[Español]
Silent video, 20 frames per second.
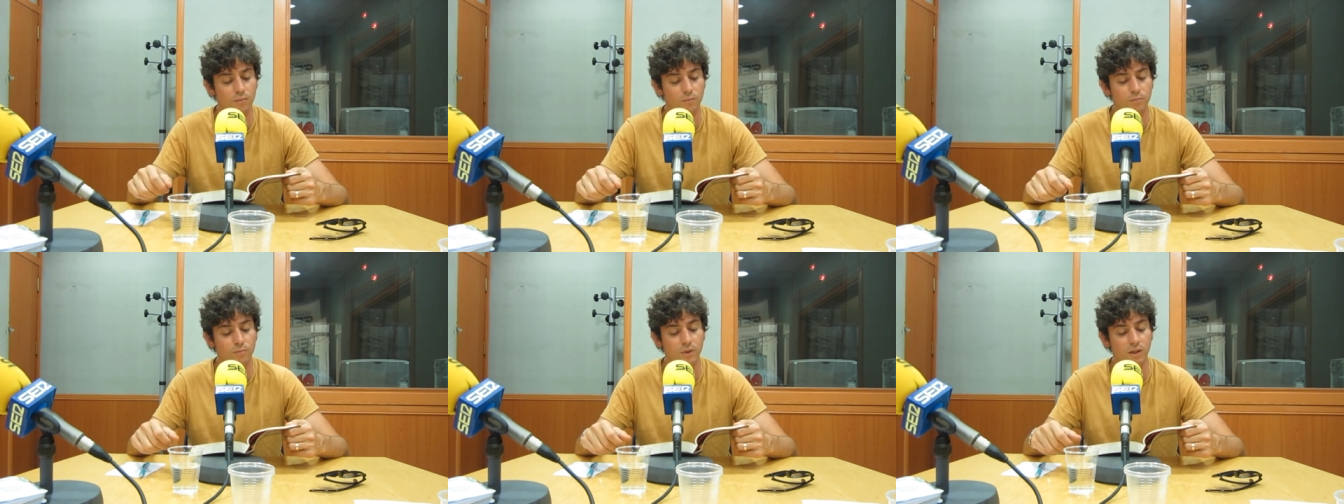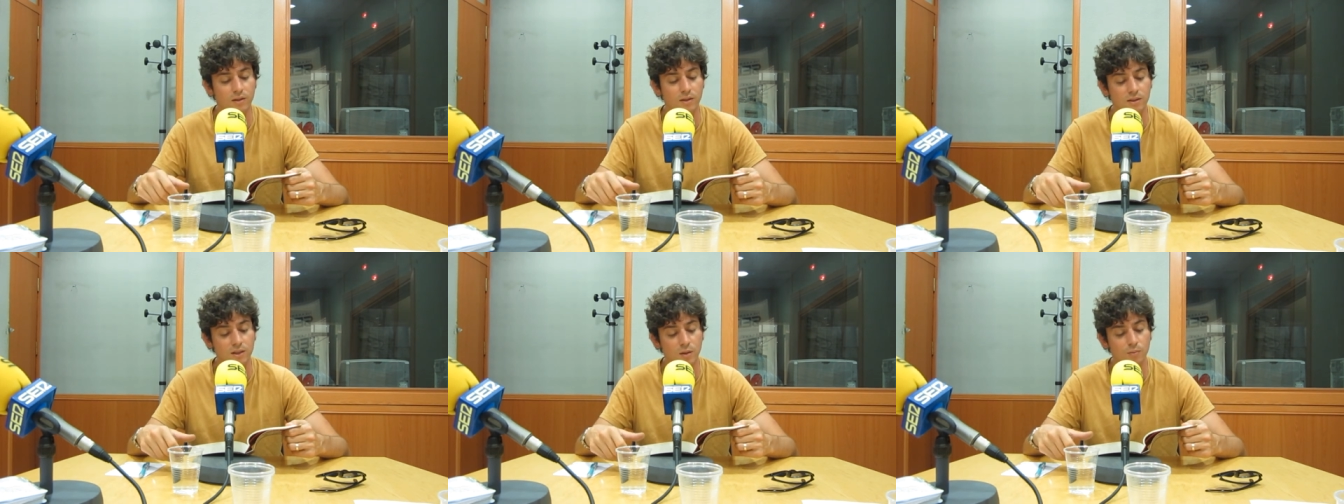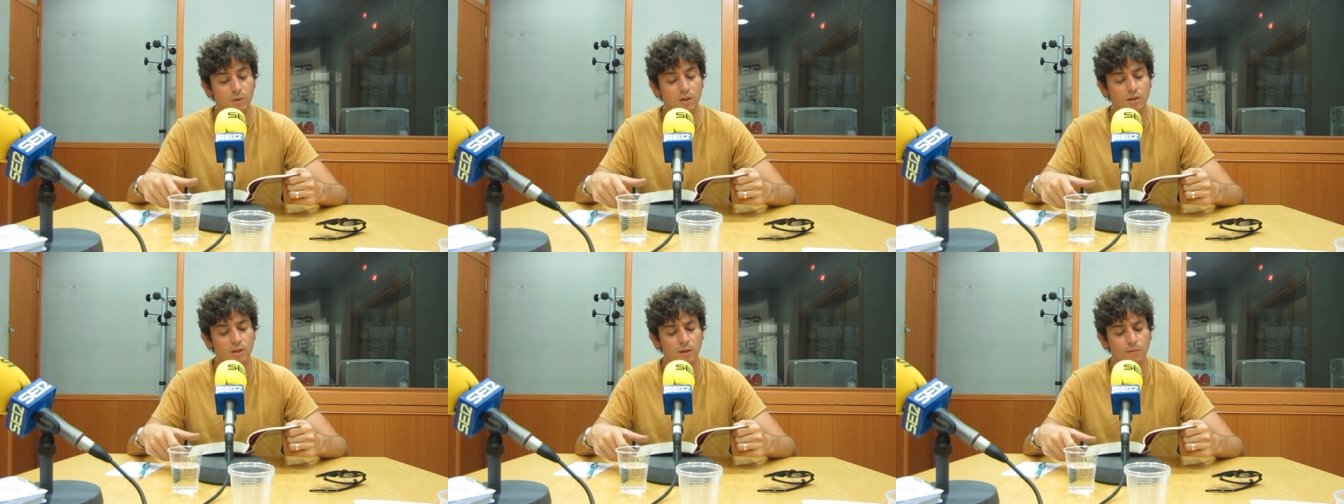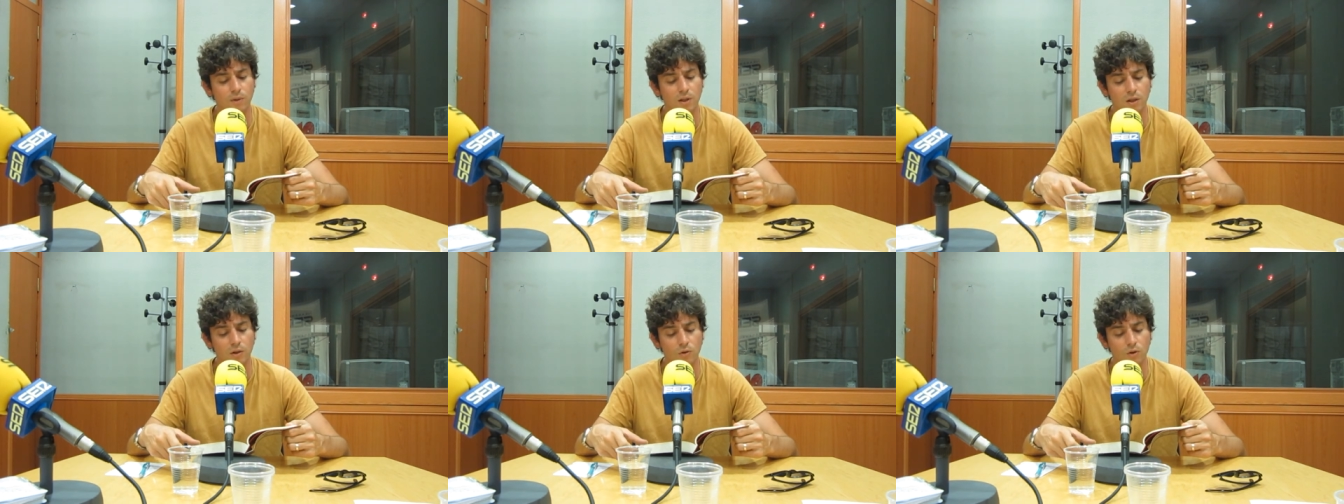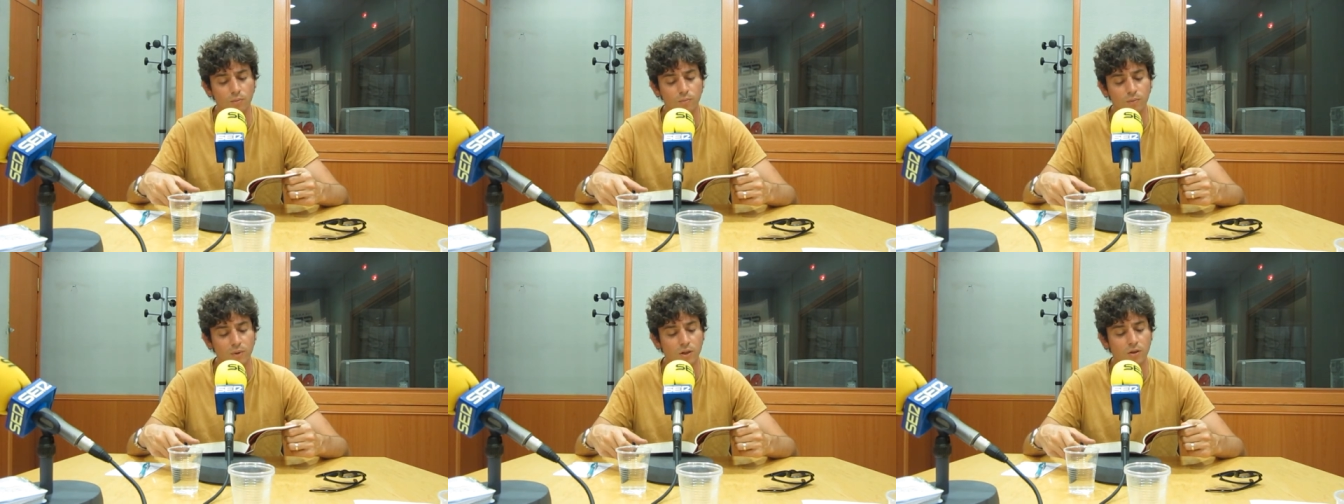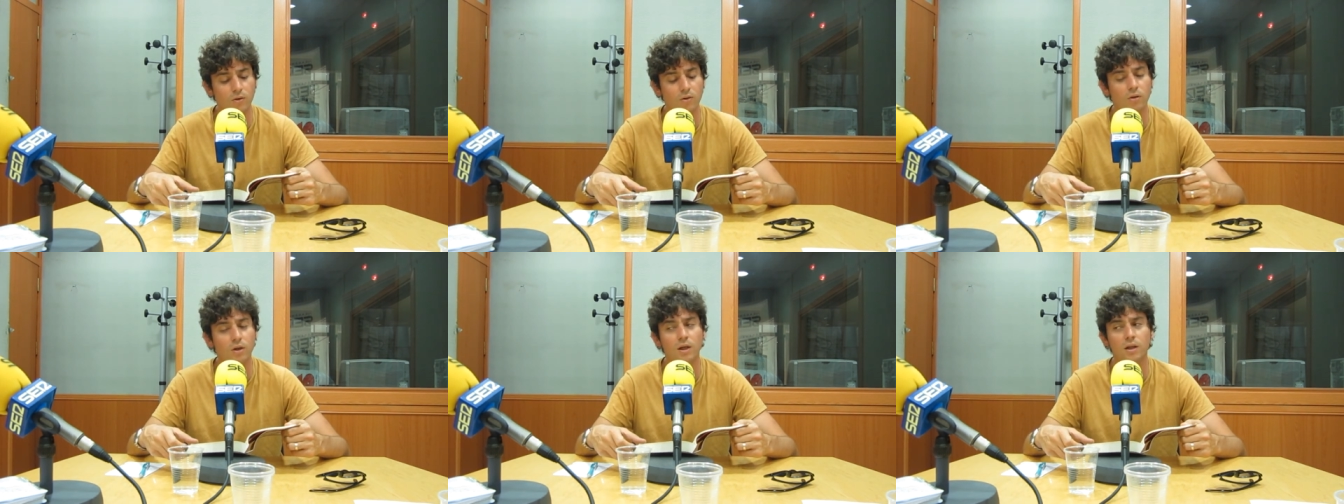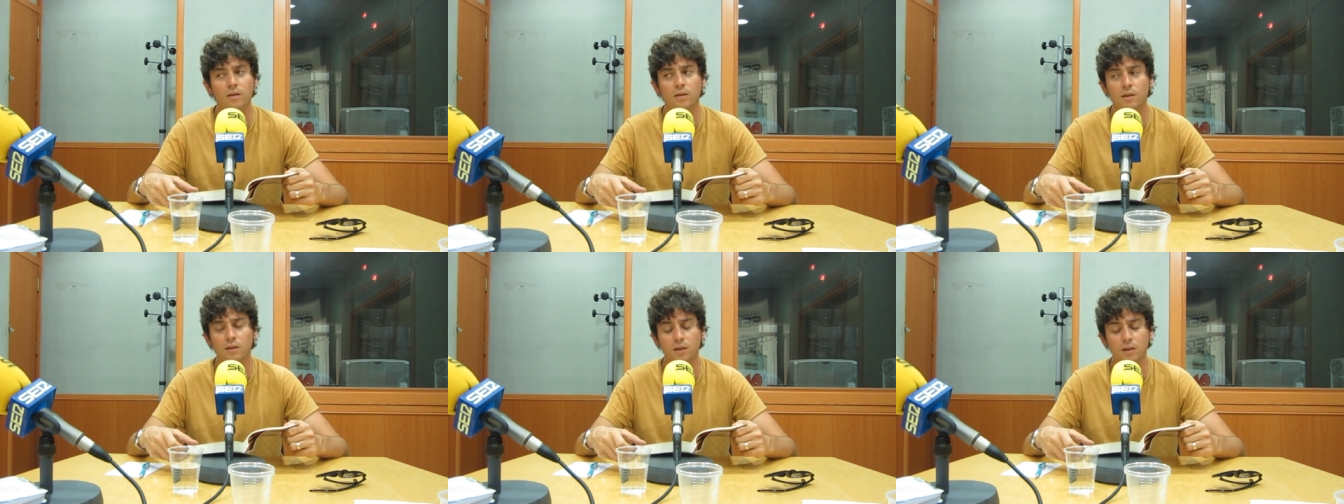Precisamente viene conmigo
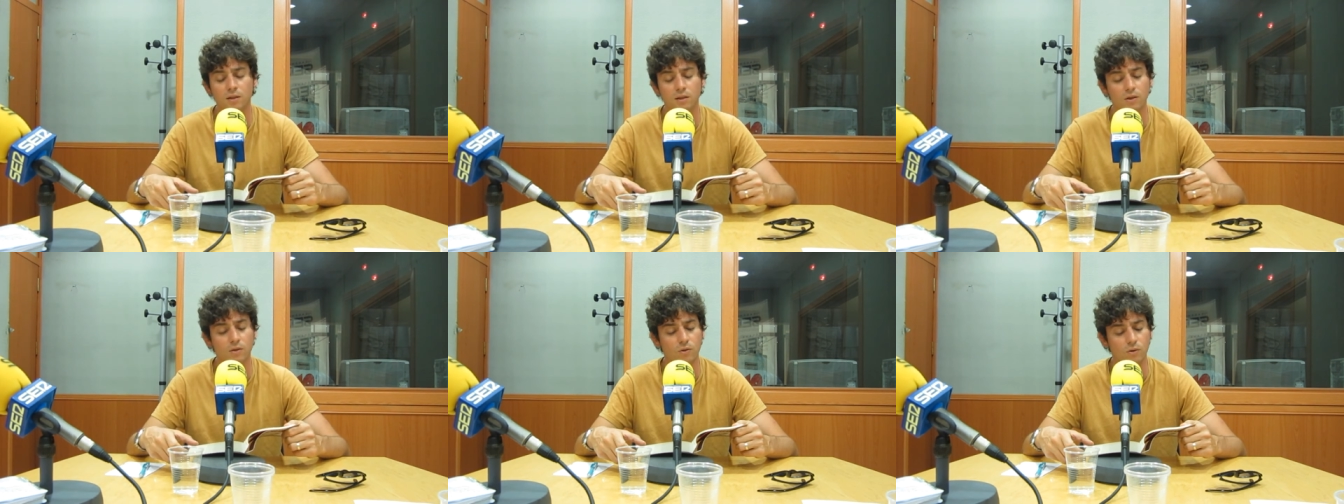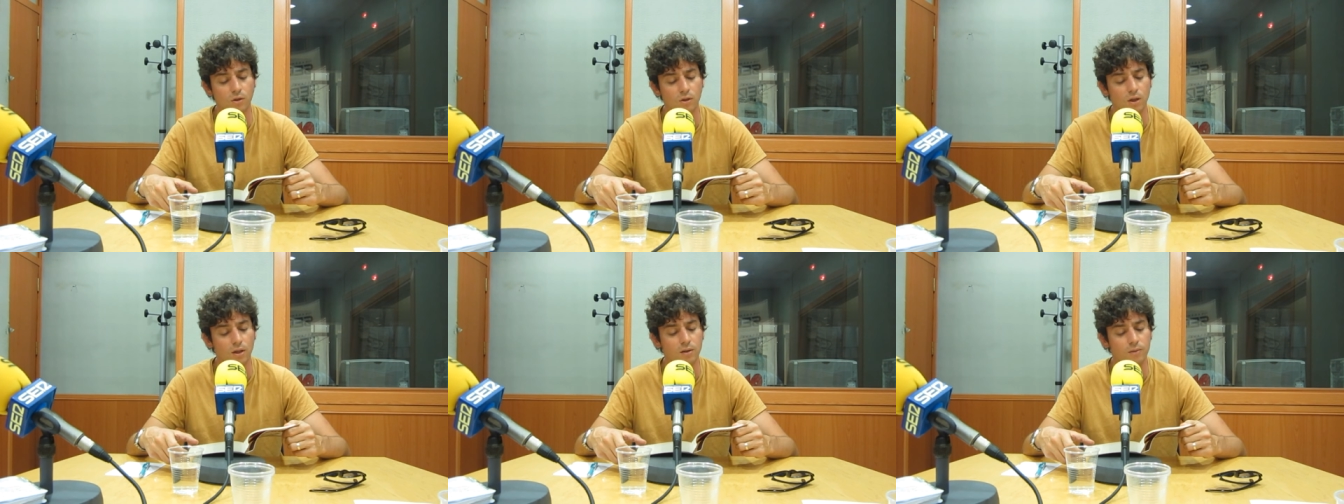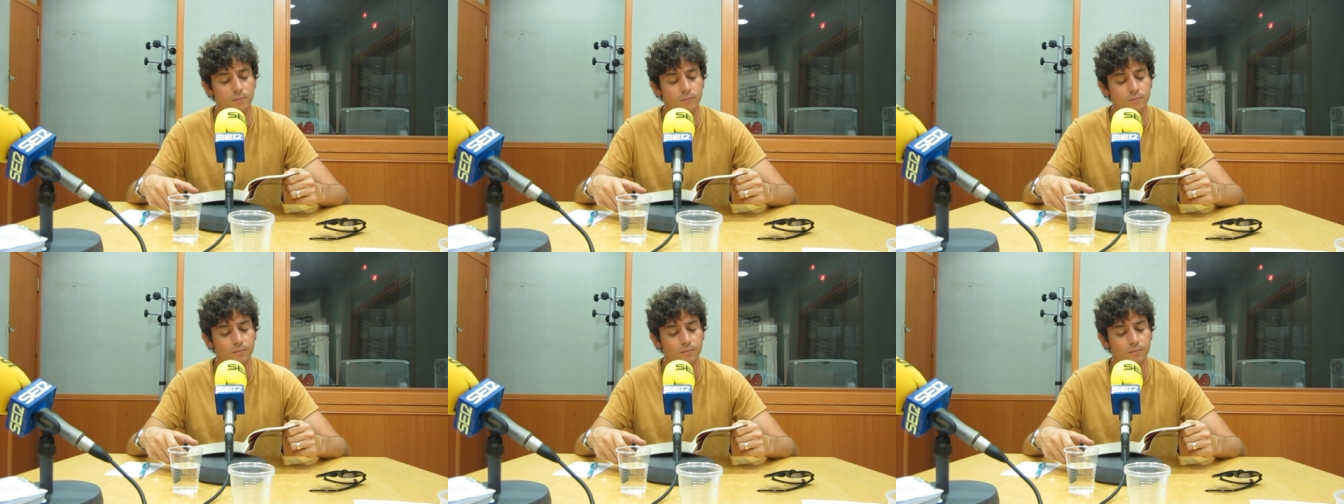el teniente coronel.